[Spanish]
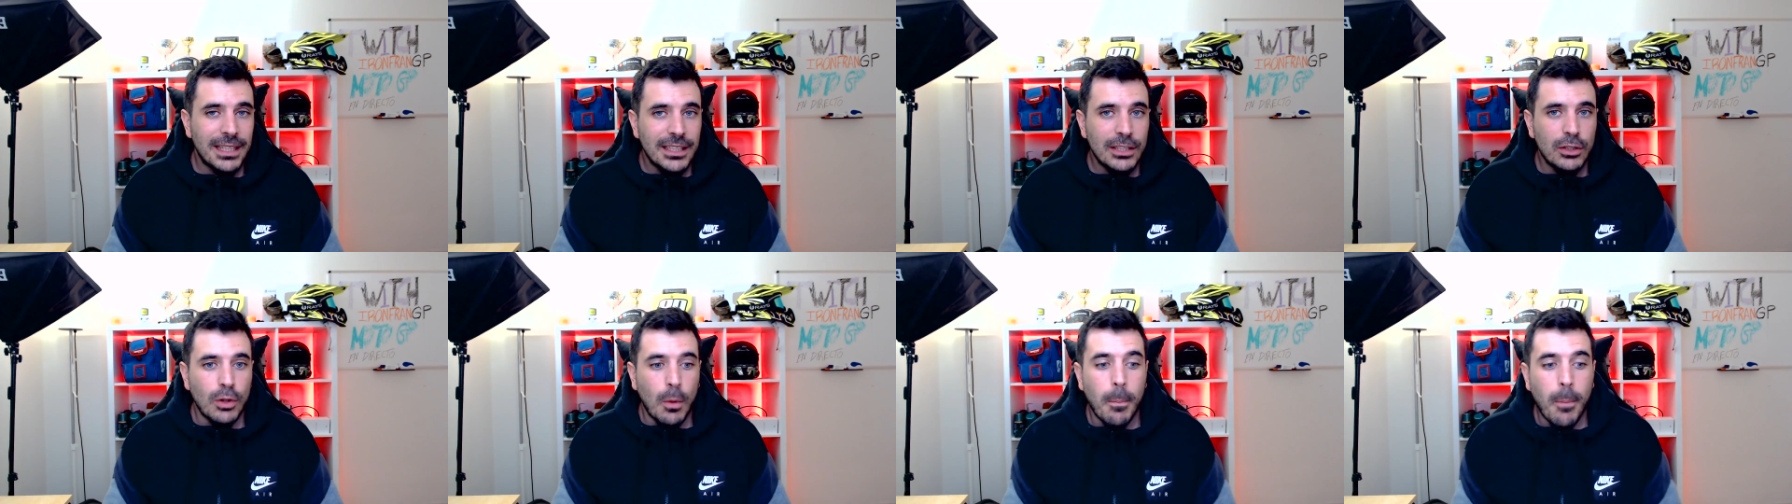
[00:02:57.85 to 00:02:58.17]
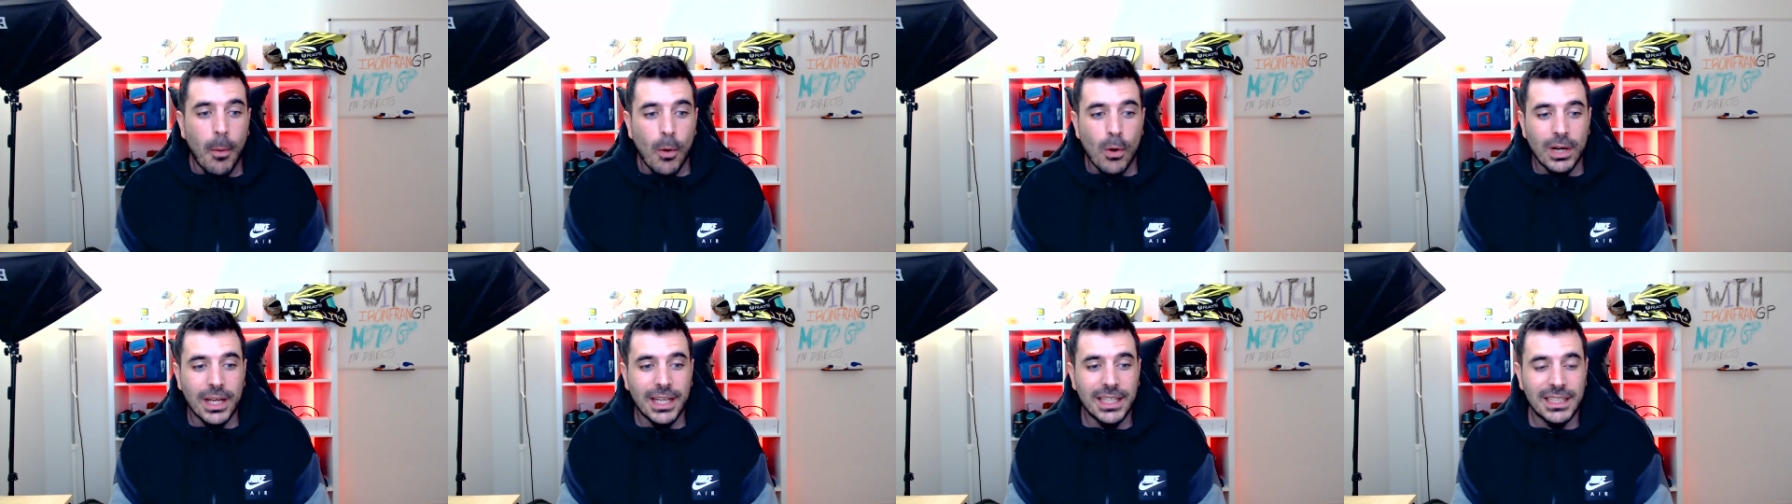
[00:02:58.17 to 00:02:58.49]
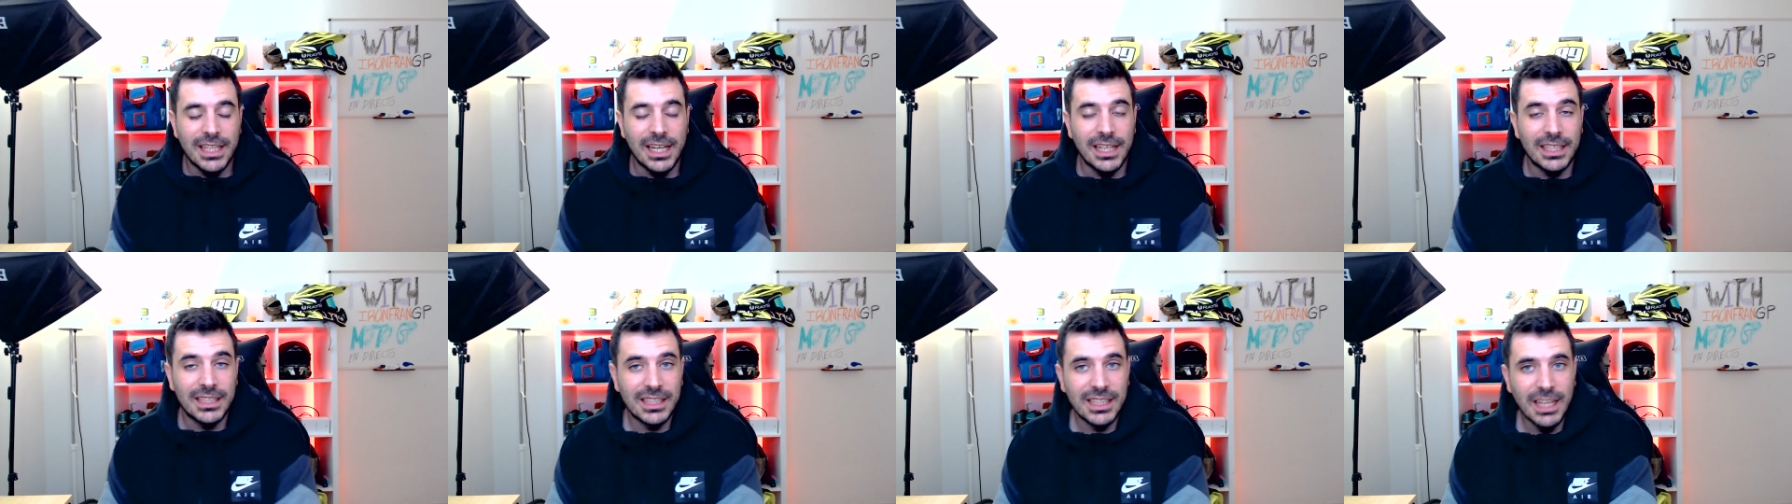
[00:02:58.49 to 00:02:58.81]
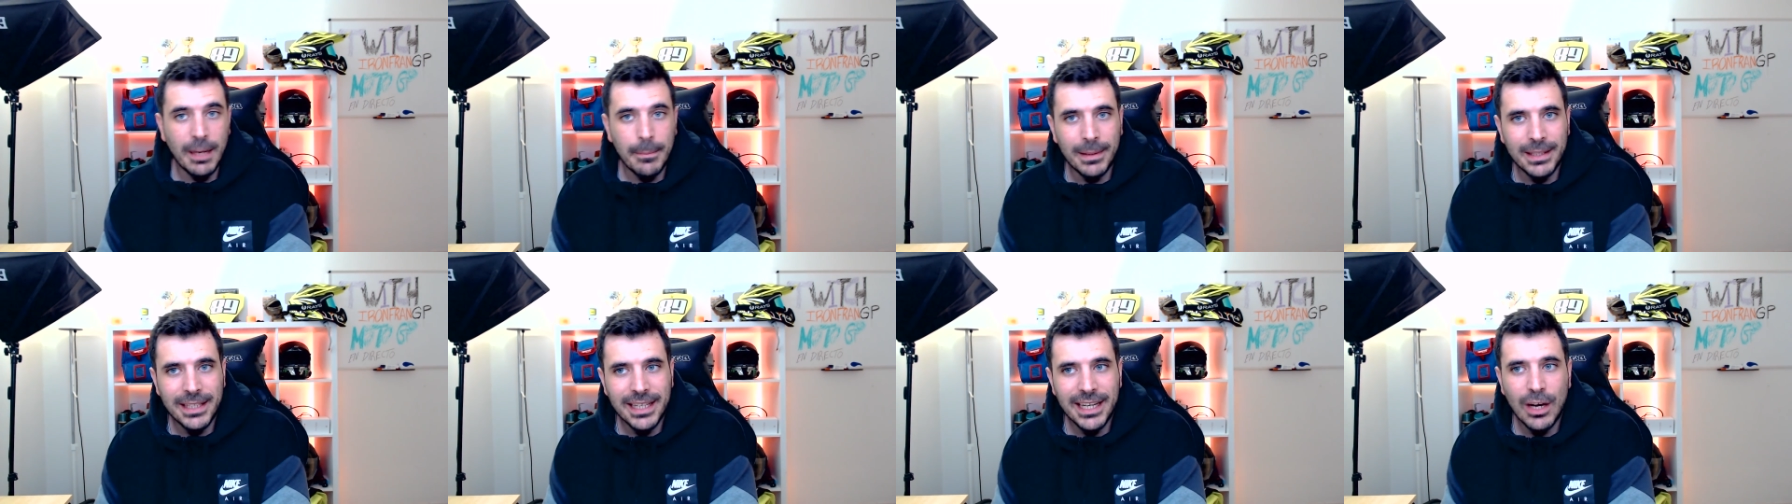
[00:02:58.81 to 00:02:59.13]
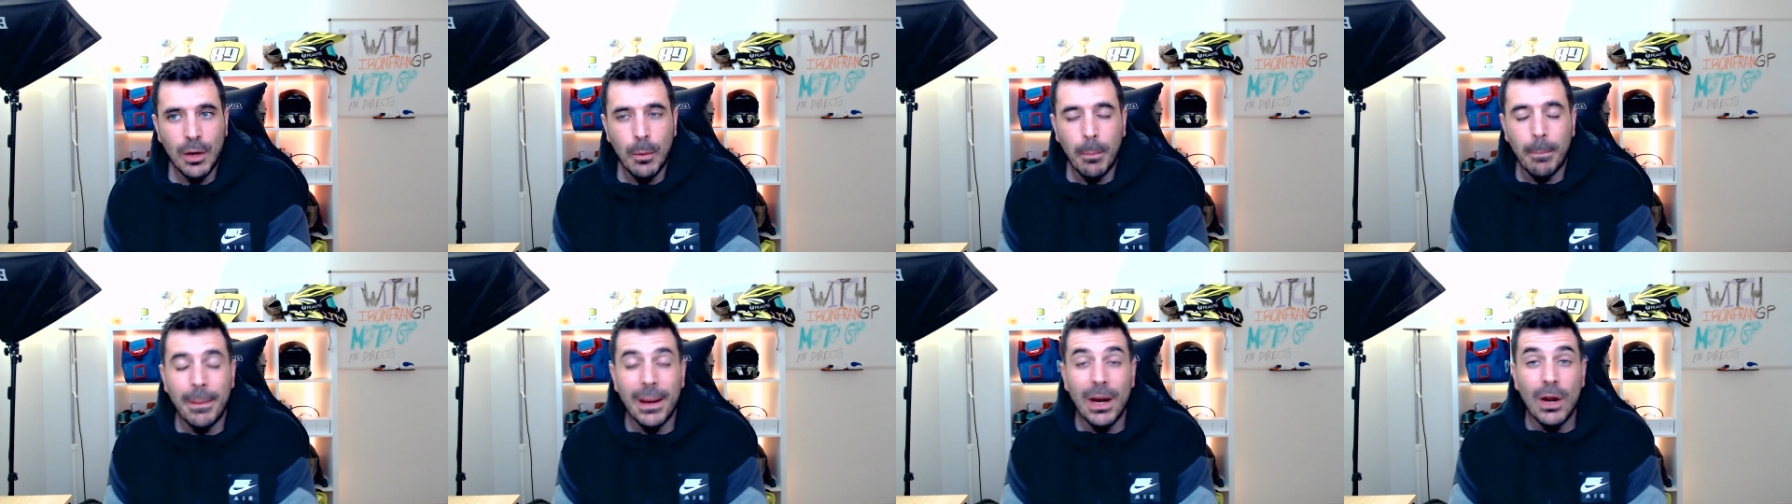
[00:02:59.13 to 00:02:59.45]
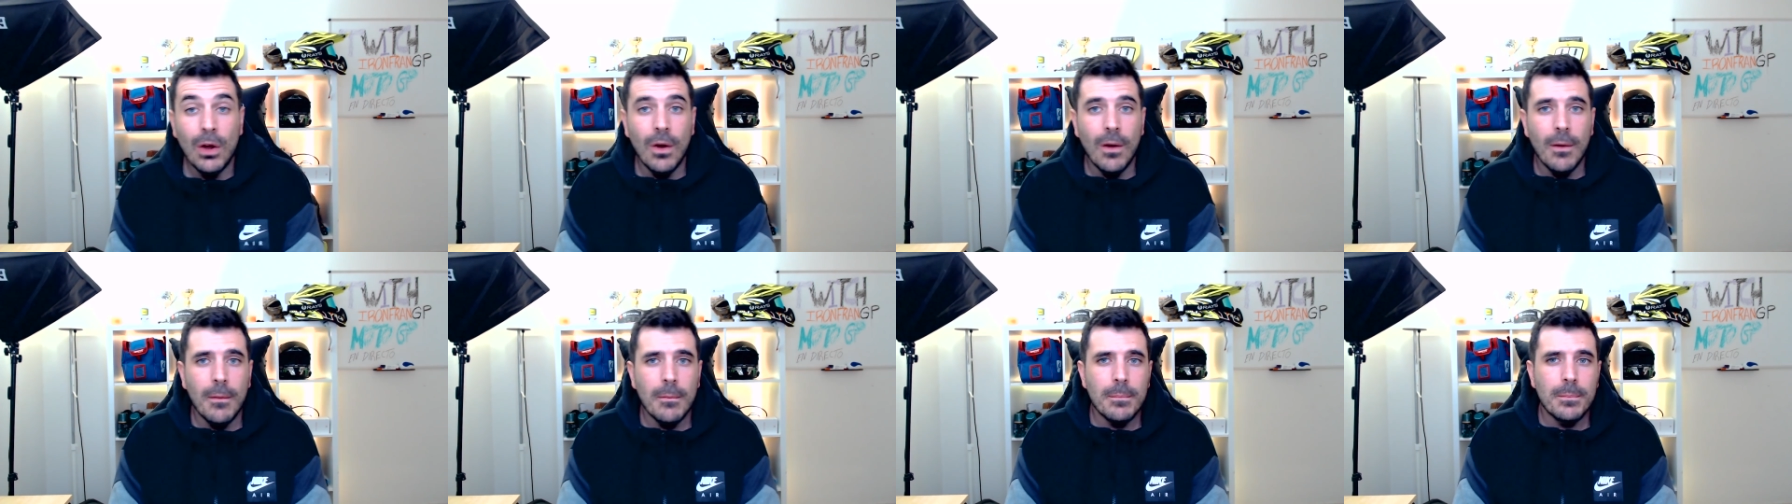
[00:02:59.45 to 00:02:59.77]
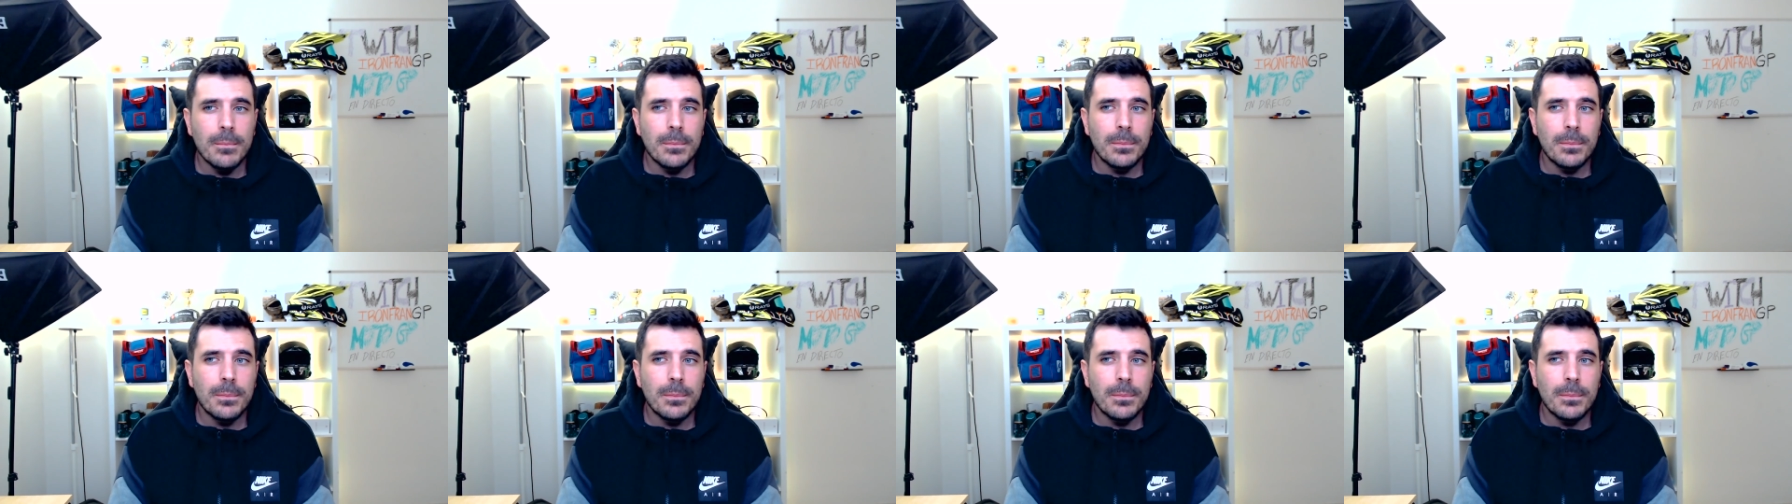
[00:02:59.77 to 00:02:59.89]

Tito porque se les escapa el dinero, pero